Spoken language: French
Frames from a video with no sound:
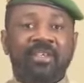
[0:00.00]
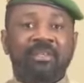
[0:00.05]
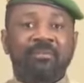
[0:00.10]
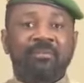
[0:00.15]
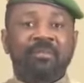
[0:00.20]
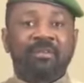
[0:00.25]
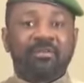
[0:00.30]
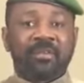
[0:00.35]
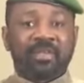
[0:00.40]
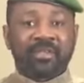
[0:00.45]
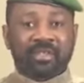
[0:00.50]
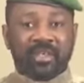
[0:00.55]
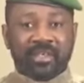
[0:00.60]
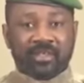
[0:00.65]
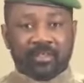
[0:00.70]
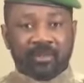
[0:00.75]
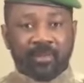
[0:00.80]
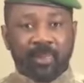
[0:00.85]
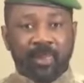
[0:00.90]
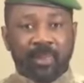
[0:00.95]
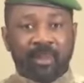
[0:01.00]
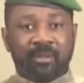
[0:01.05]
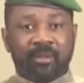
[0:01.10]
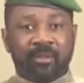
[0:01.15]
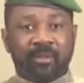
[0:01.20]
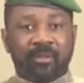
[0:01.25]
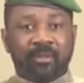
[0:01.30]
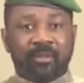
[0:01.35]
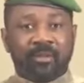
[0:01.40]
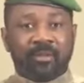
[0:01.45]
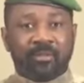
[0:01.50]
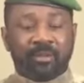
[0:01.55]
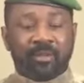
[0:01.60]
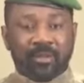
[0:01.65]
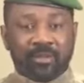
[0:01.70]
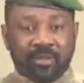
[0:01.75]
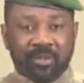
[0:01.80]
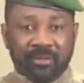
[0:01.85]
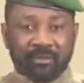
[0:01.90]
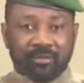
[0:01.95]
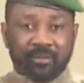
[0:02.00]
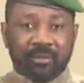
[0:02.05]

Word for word: en 2024 contre